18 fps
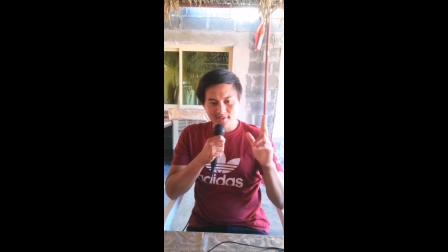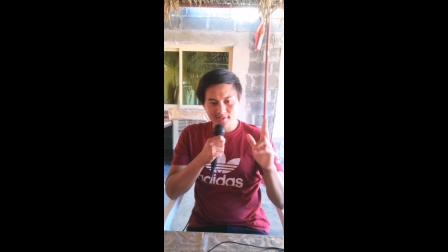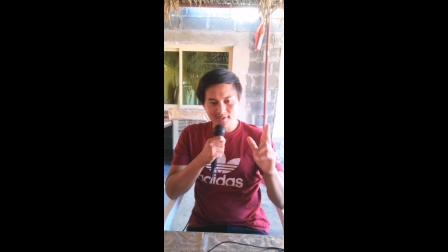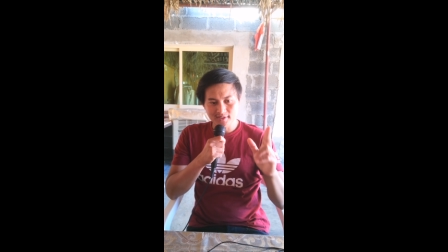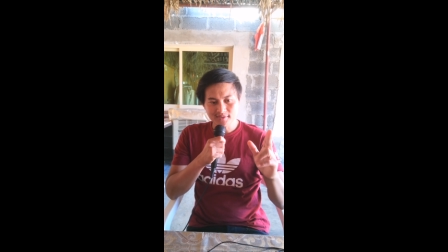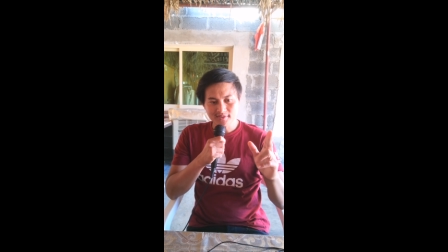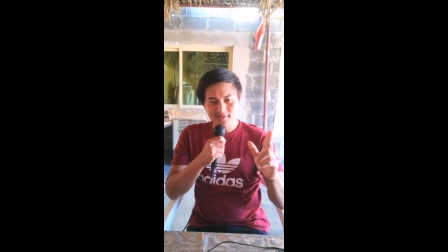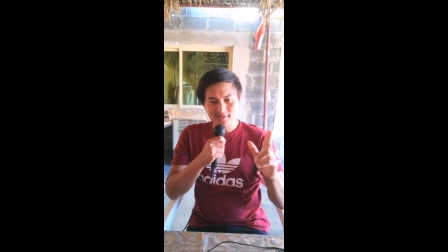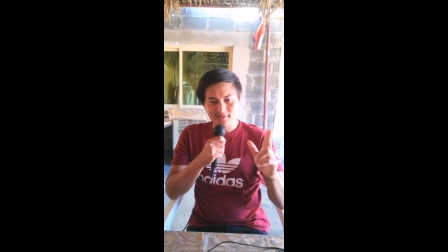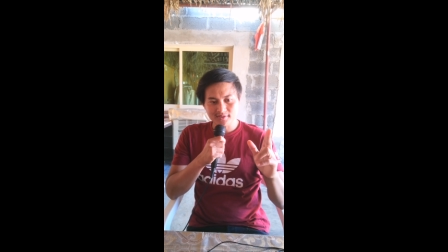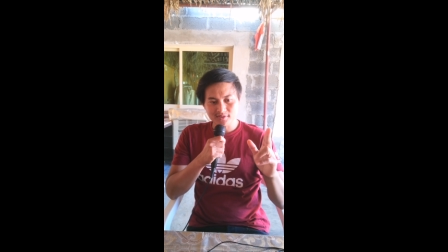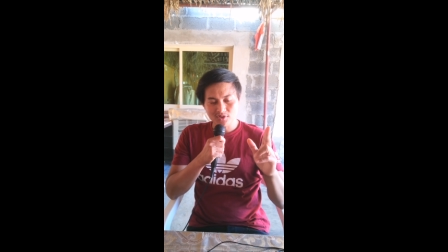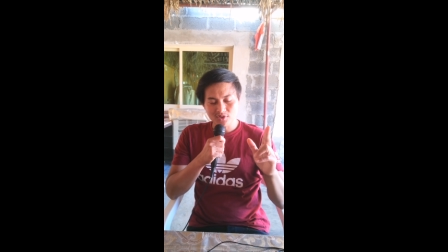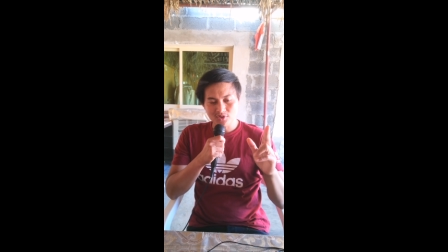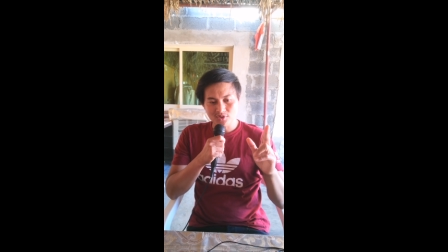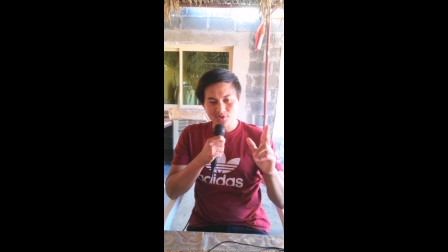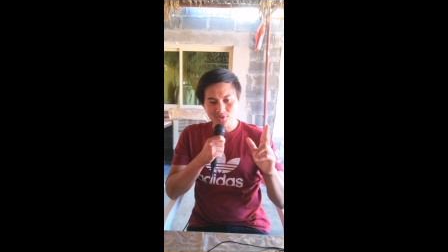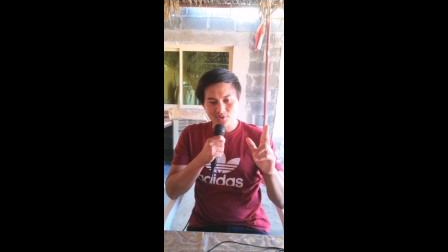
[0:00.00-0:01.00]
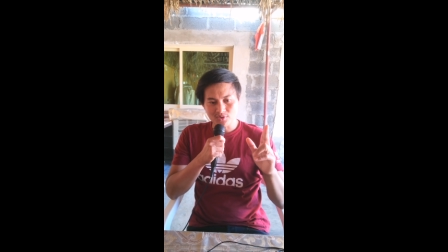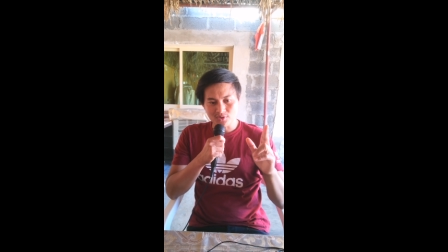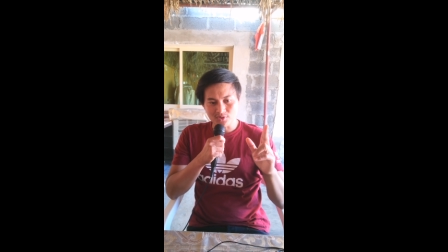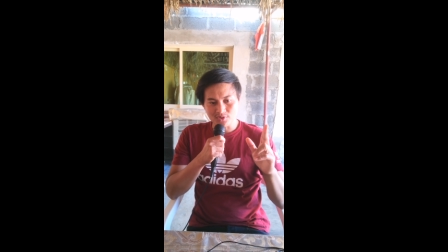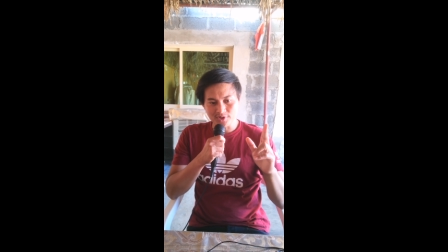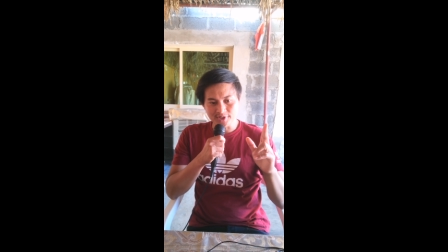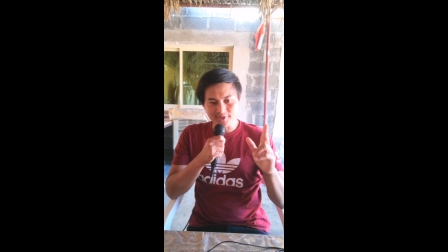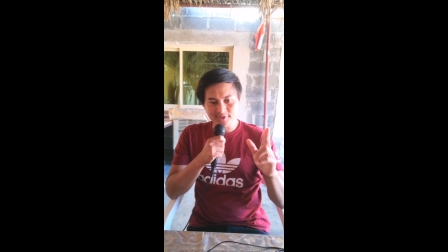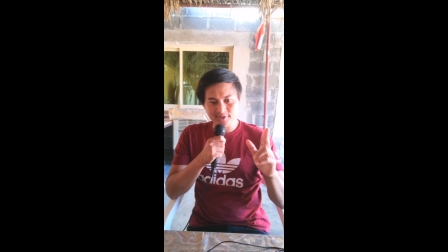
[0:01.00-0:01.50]
It
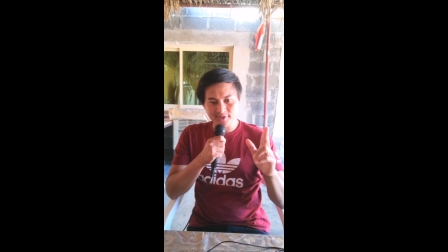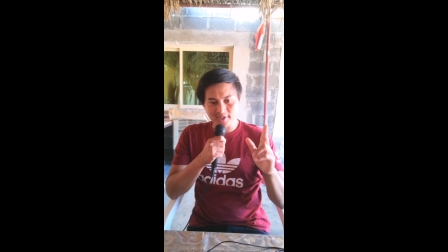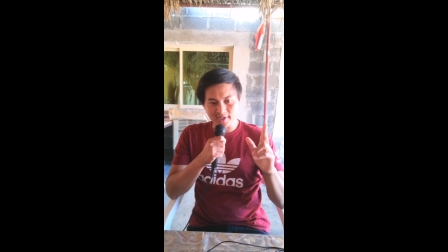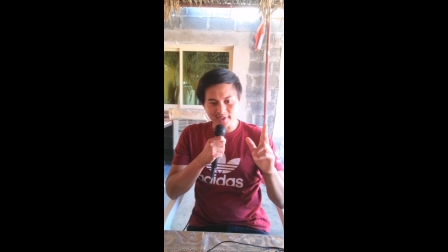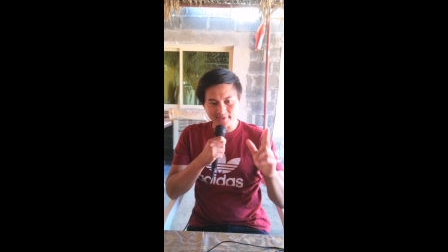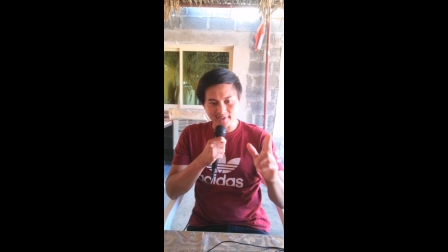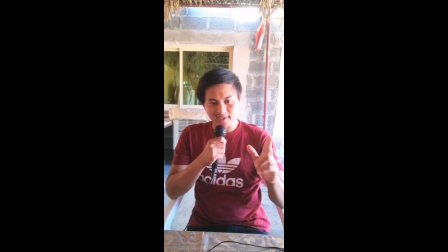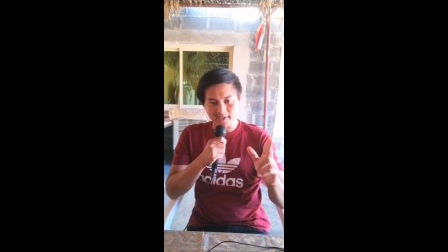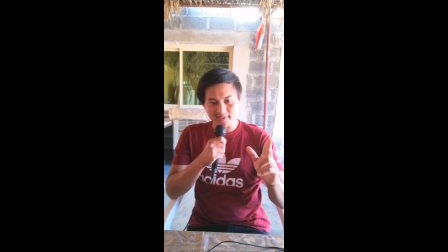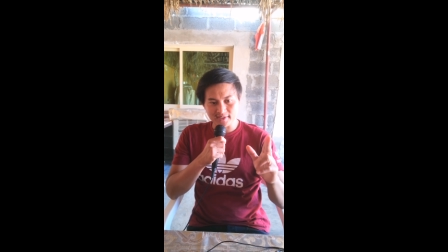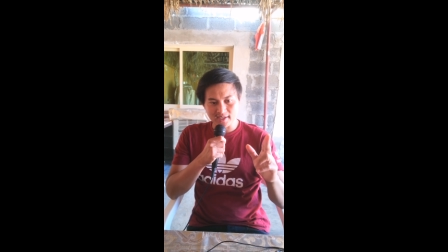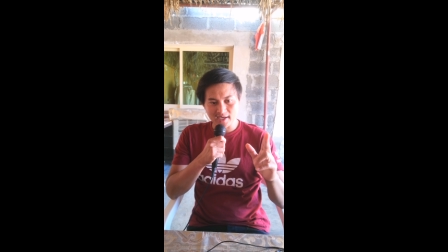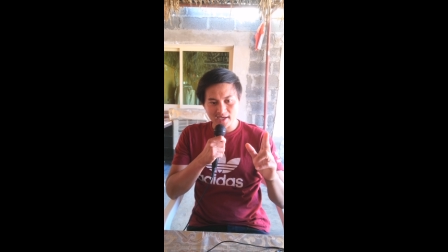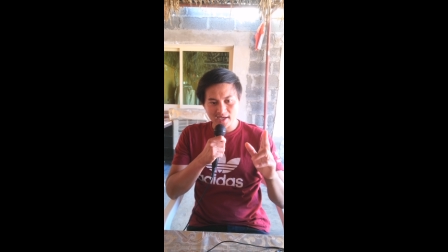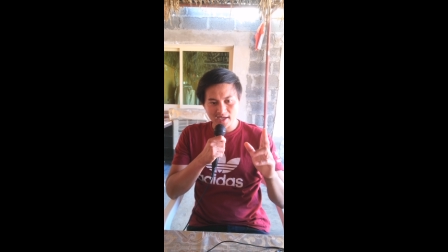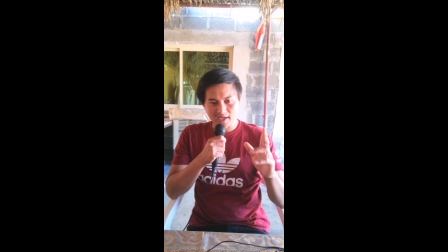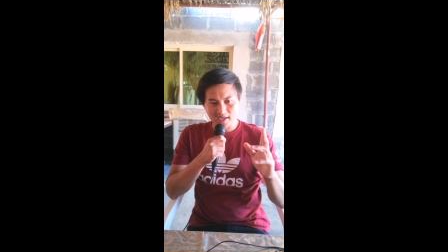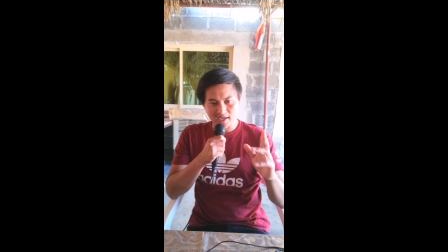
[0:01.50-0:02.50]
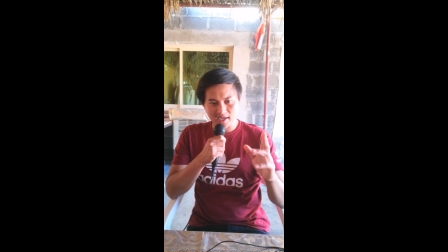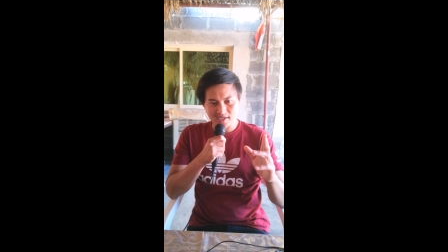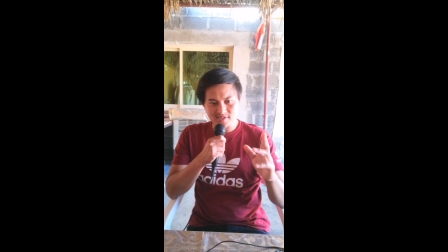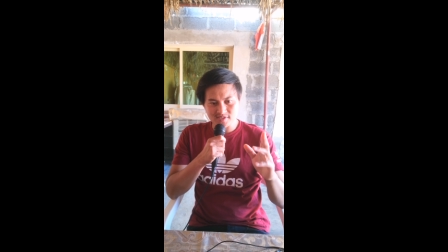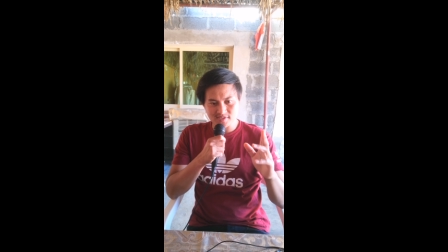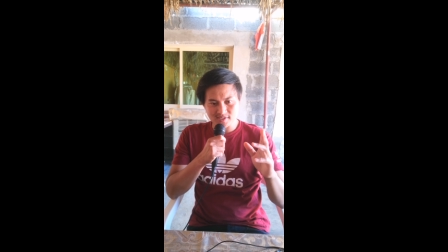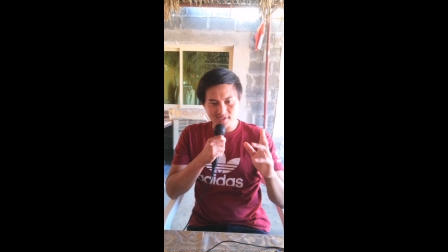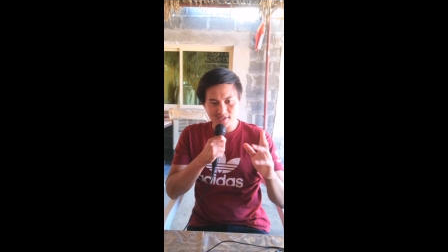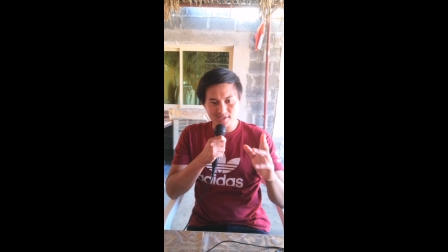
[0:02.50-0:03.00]
originated
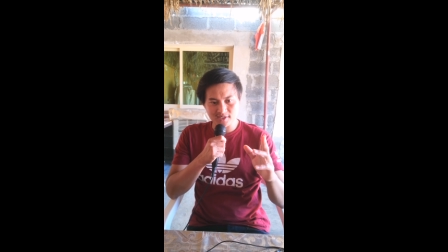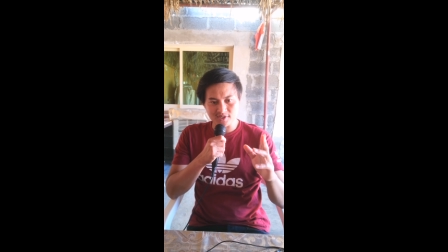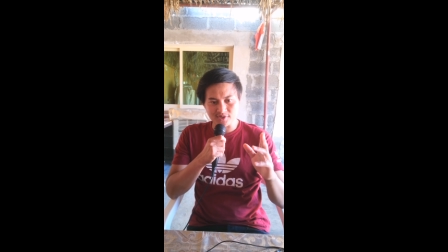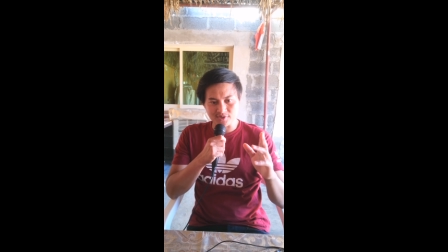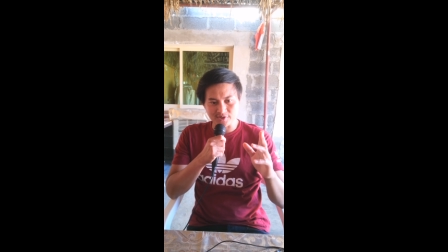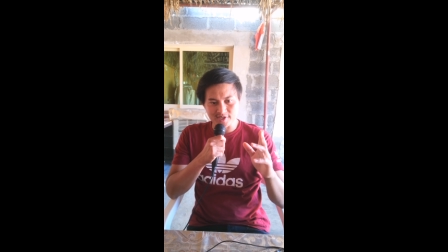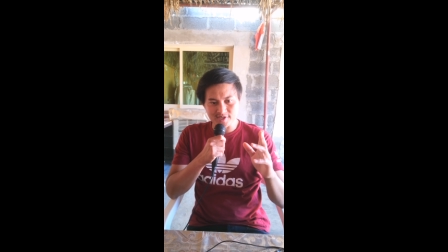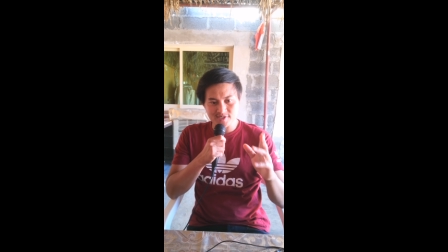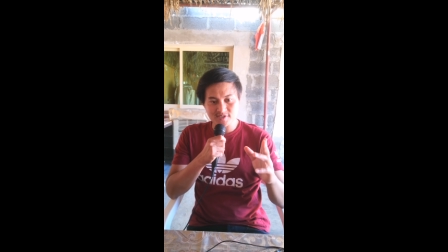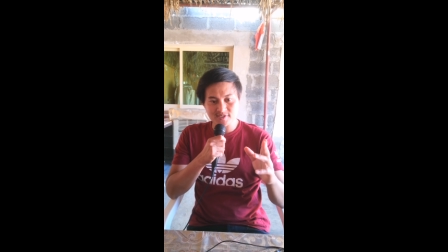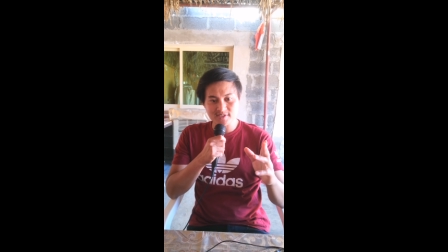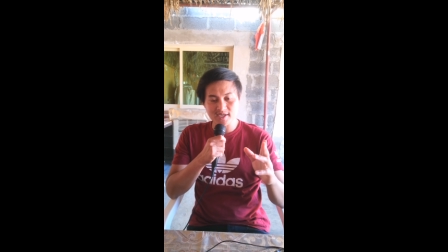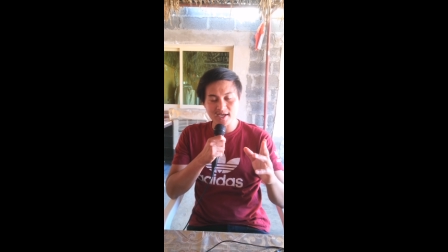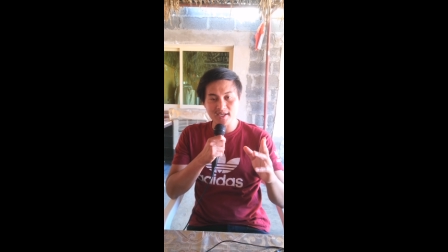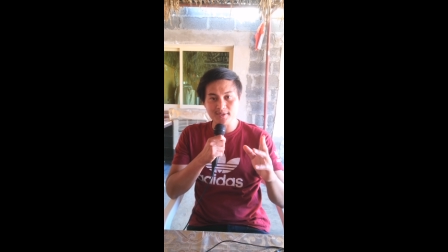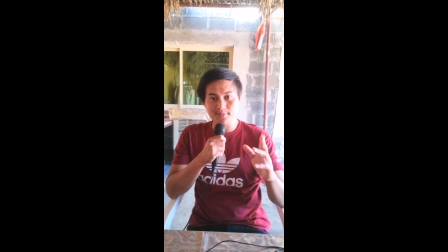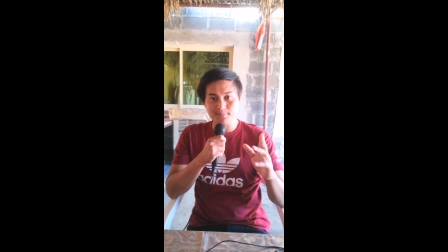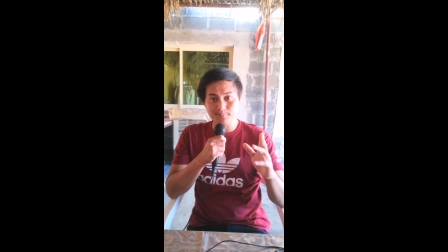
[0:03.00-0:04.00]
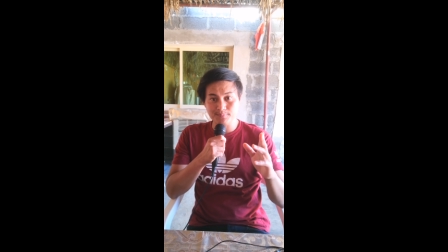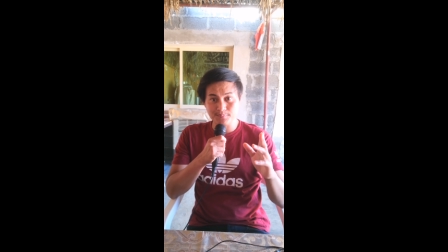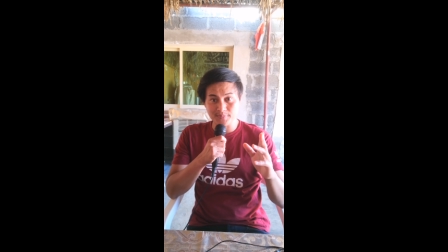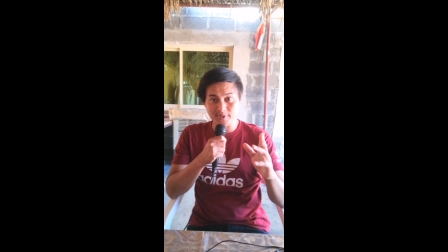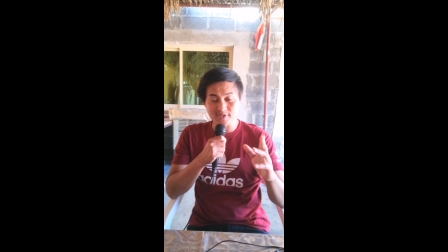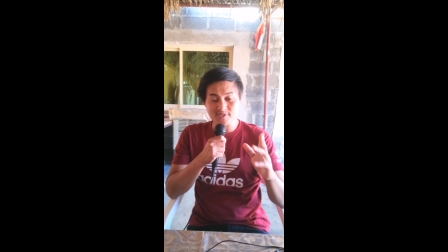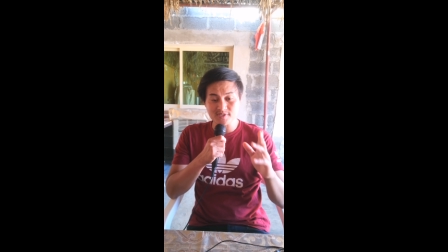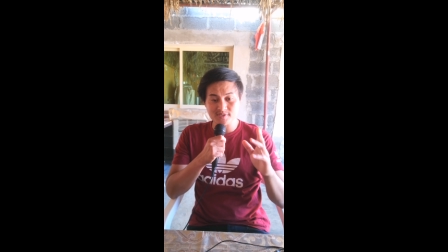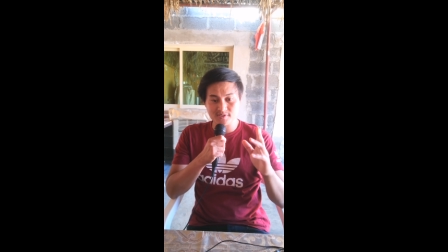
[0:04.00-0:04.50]
as a Christian
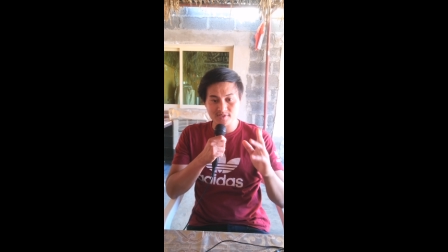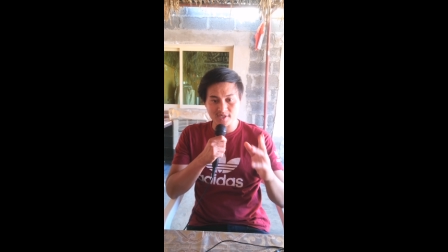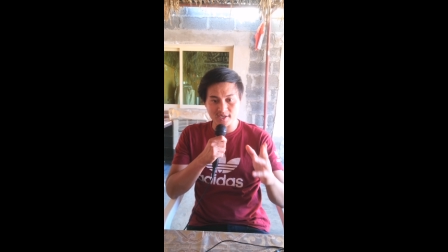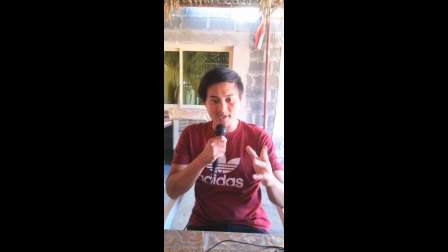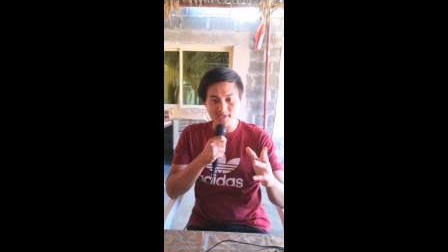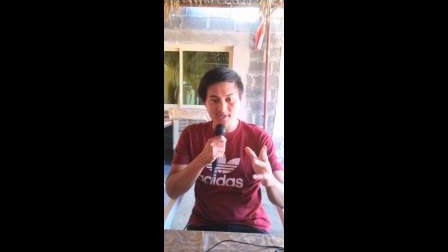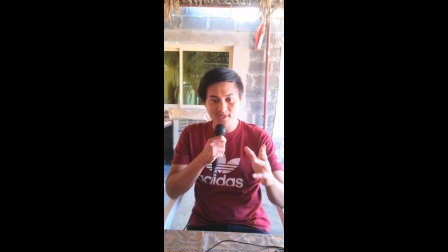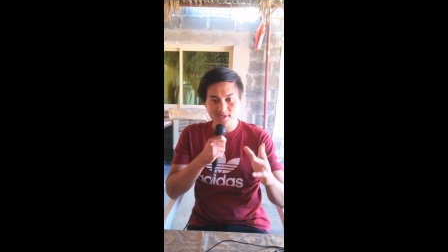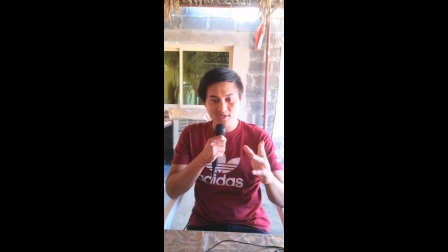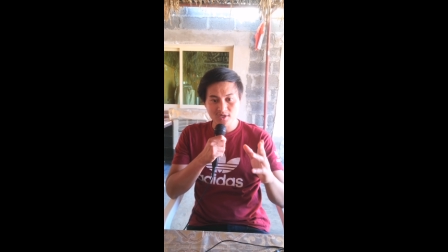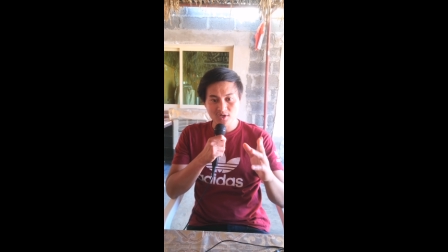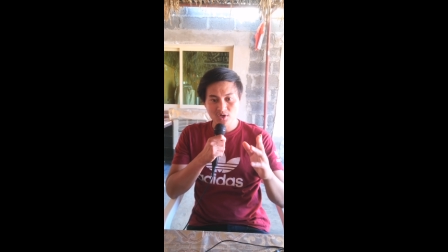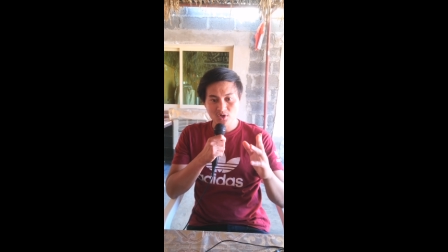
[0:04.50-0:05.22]
feast day